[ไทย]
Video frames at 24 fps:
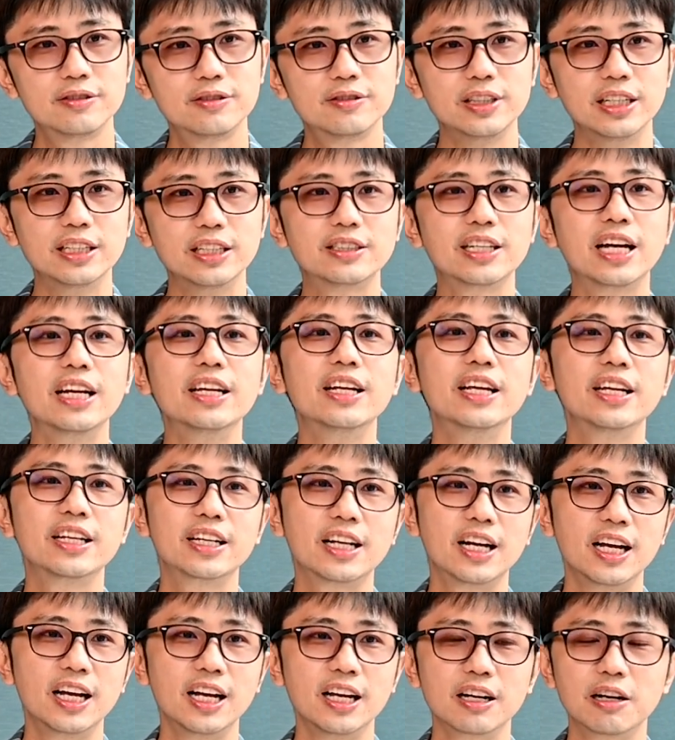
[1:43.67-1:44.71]
เสียใจได้
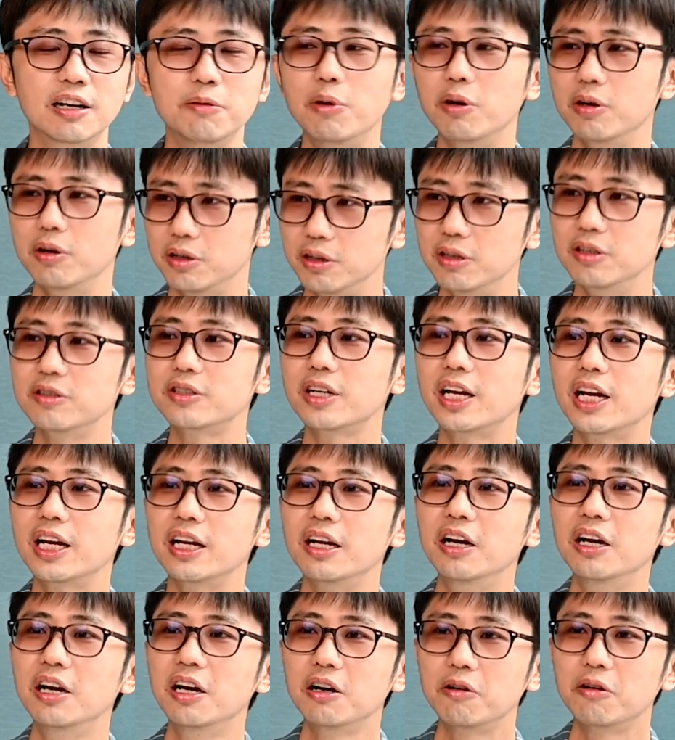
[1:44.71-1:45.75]
ง่ายเขาบอกเออ ใช่
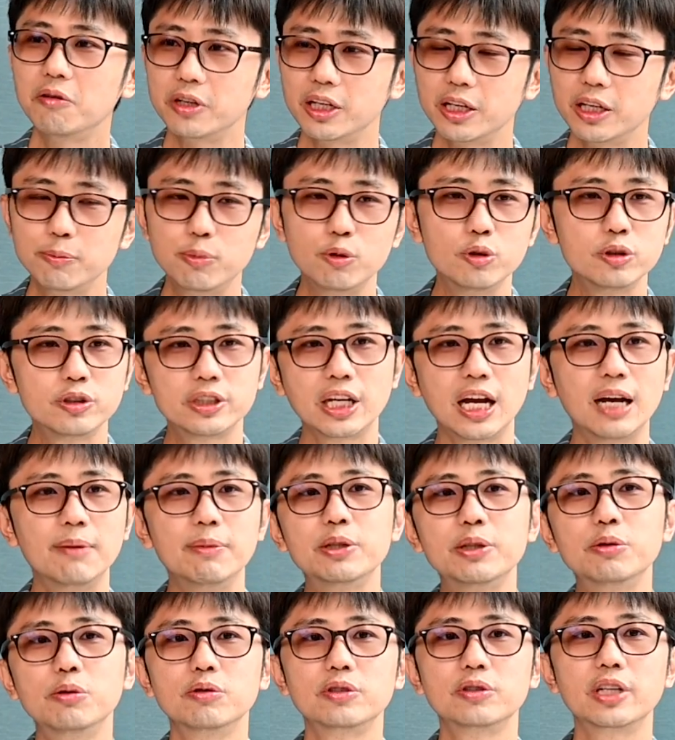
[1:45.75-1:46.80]
วันนั้นพูดจา
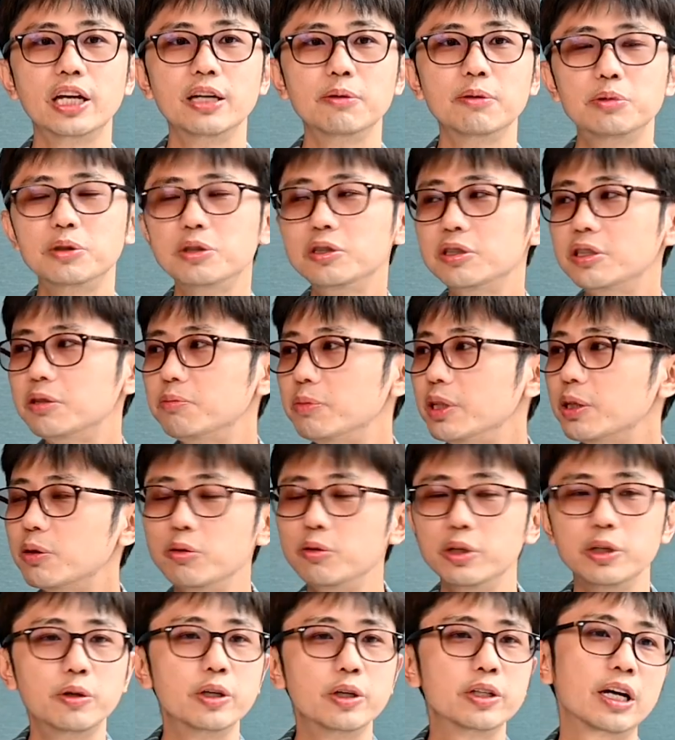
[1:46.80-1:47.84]
ไม่ถูกใจเพื่อนไม่
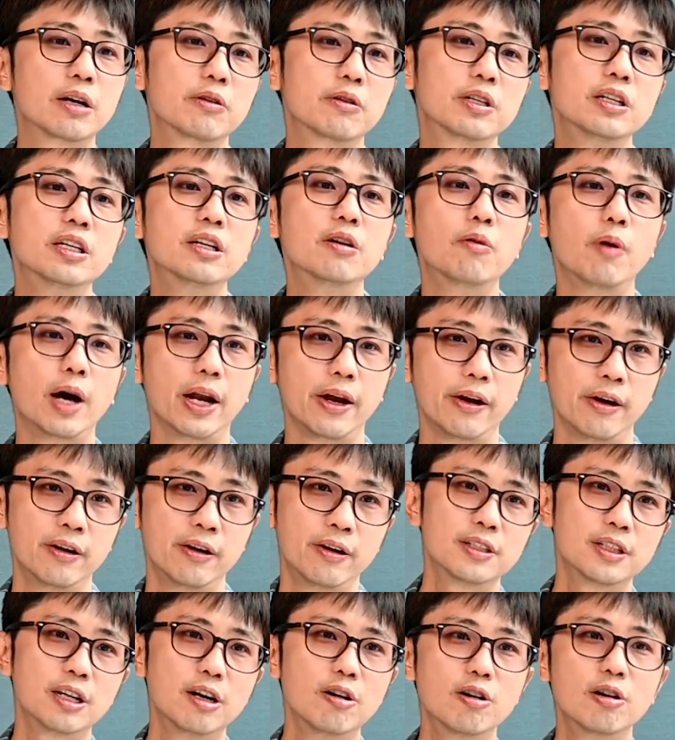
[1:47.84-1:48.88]
คุยด้วยทั้งครึ่งวัน
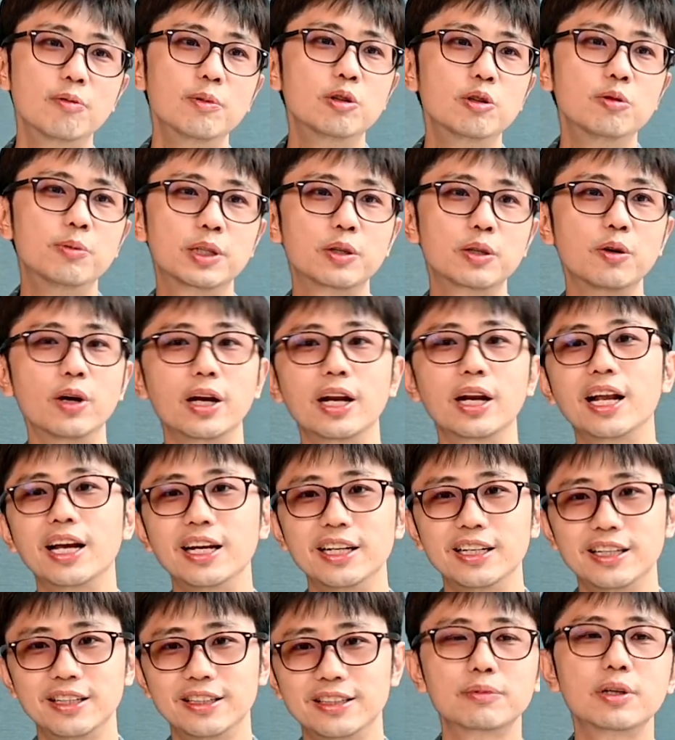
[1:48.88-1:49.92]
เขาก็ไม่รู้มันโกรธอะไร
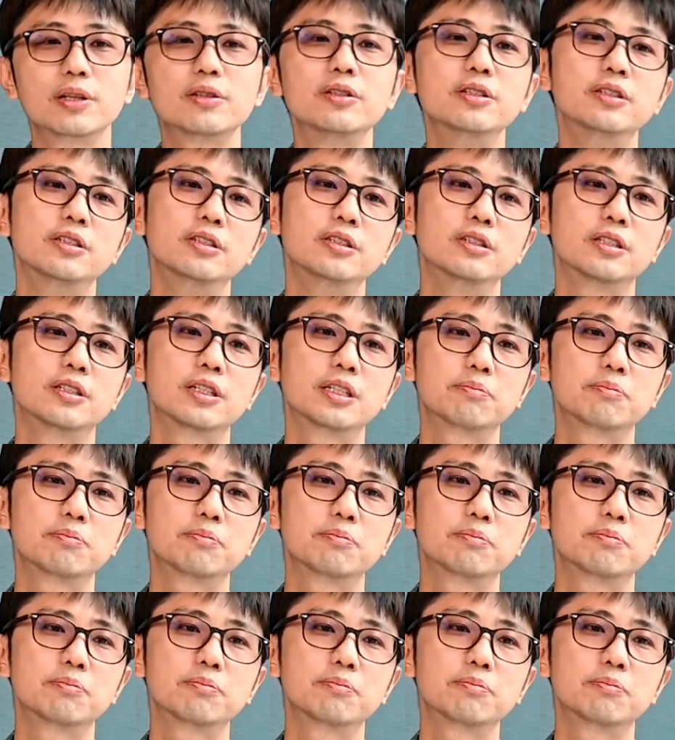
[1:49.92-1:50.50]
ก็คือ